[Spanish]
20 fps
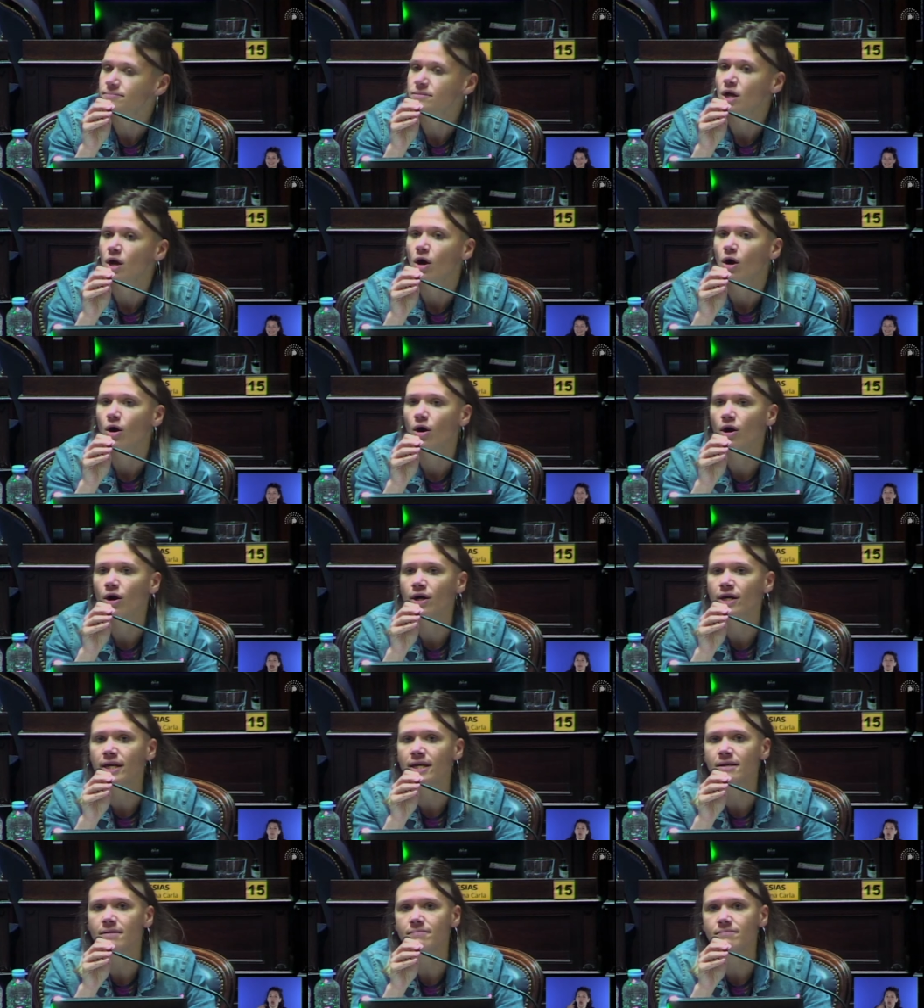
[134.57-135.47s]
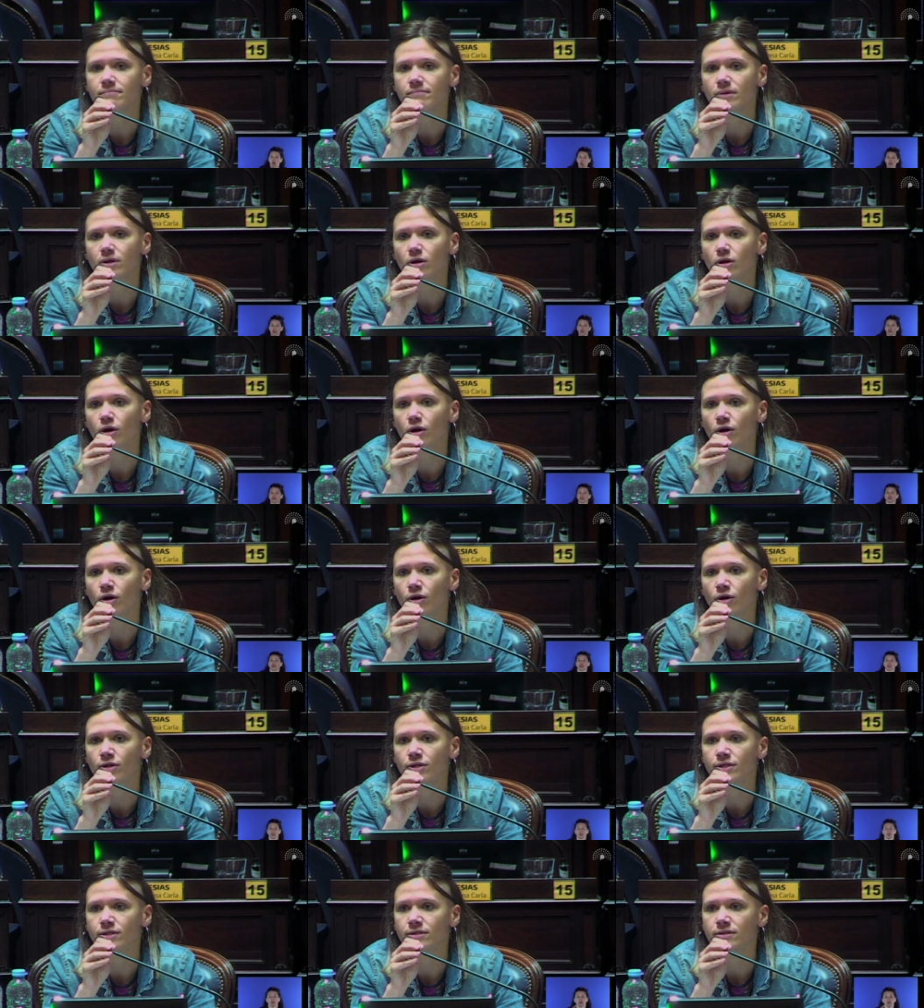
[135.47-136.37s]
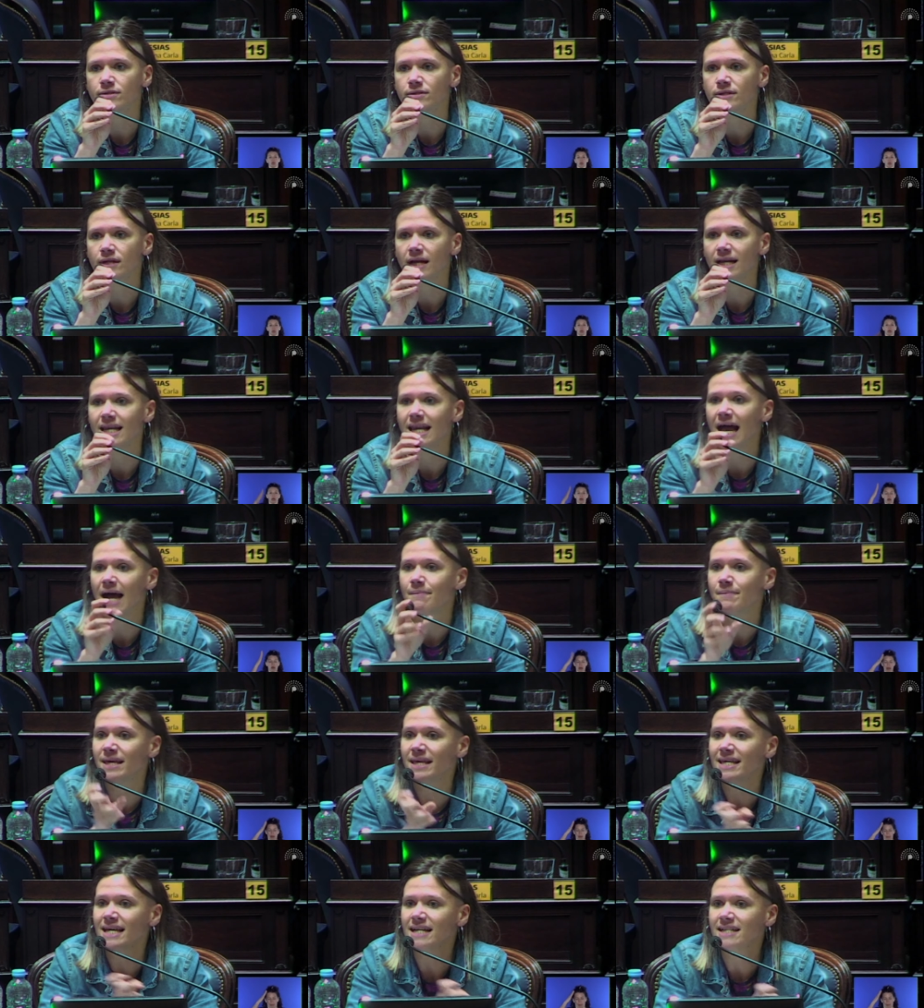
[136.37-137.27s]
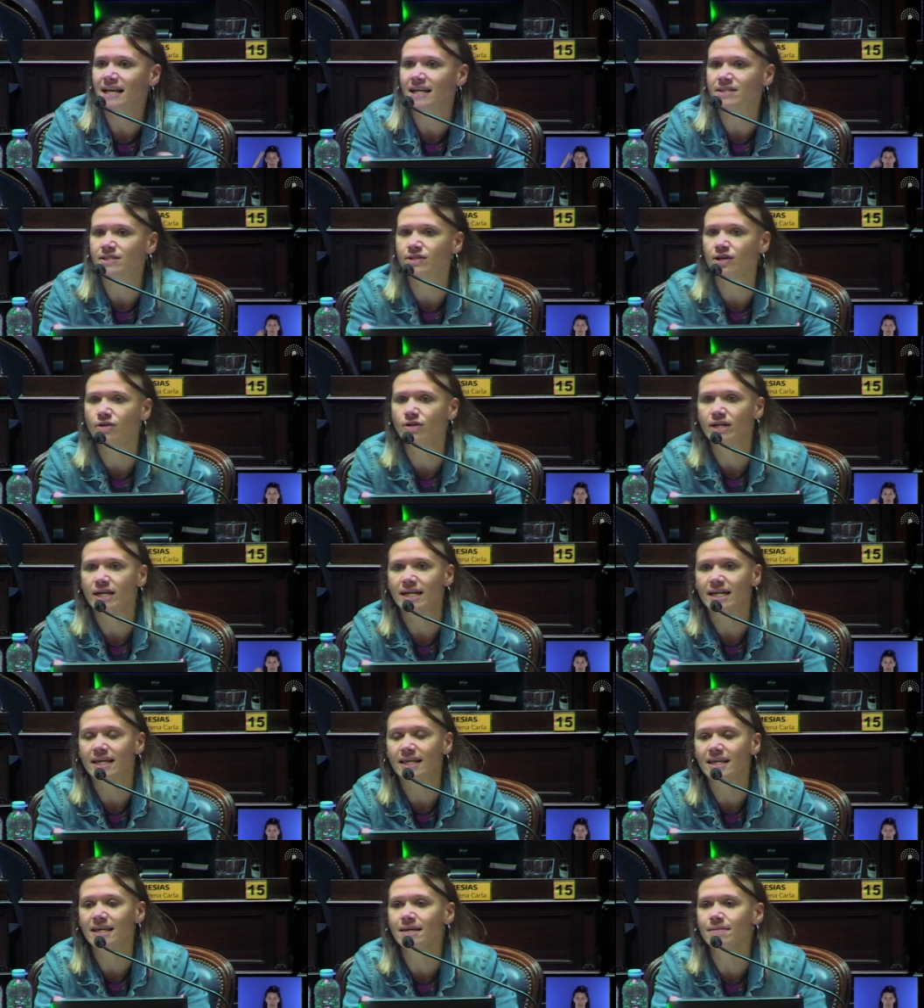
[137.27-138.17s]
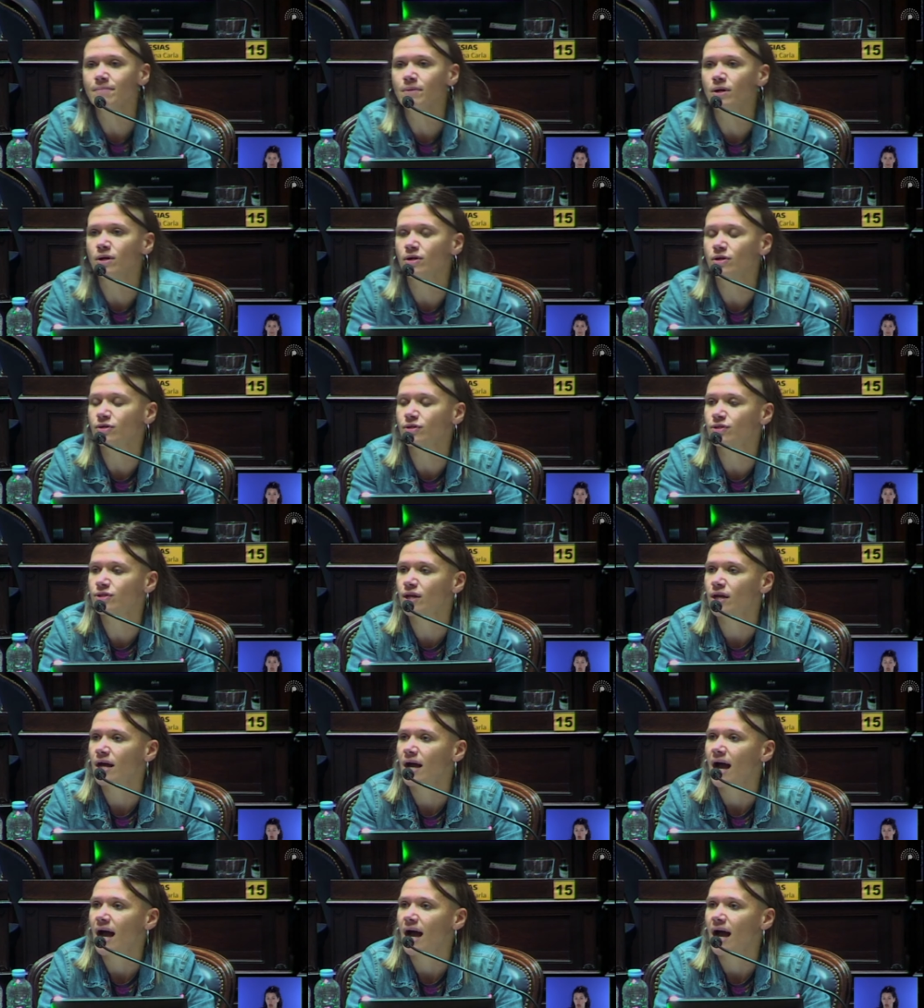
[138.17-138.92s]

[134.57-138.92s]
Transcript: Hoy, con la media sanción que le dimos